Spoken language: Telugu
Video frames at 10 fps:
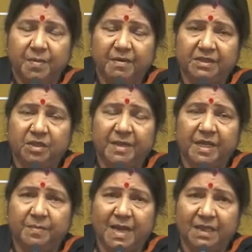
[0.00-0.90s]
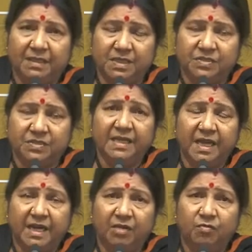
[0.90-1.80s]
పవిత్రమైన
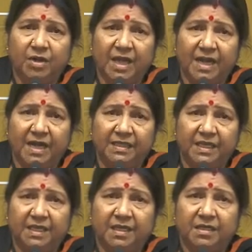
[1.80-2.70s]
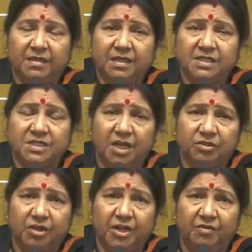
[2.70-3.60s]
భారతదేశాన్ని ఎక్కడ ఉండాలనేది
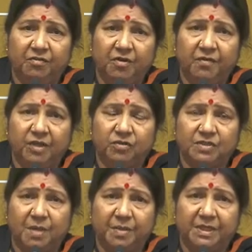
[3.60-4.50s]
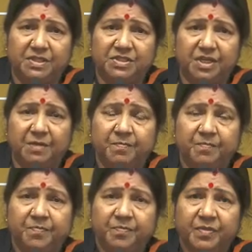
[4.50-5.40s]
నిష్ణాతులైనటువంటి వాళ్ళతో సంప్రదించి
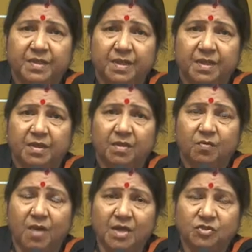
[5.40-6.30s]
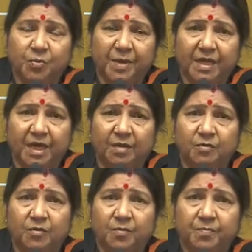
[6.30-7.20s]
వాస్తు
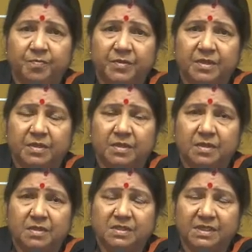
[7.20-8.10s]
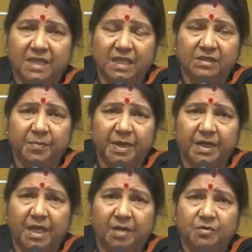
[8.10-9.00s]
ప్రకారము సిద్ధాంత
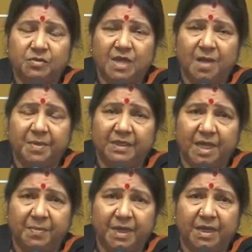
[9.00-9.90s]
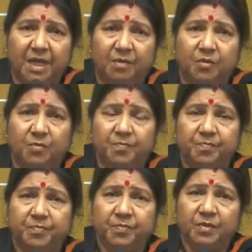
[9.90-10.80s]
ప్రకారము సాంప్రదాయ ప్రకారము
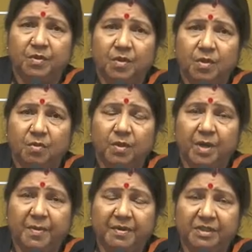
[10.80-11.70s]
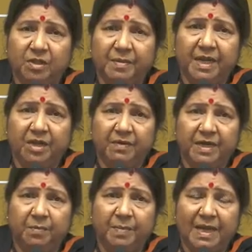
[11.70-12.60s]
ఒక
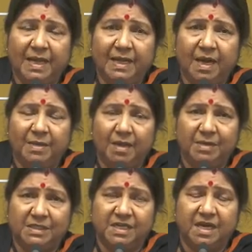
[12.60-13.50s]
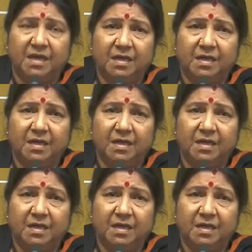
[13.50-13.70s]
పవిత్రమైనటువంటి పల్లె గ్రామాల మధ్య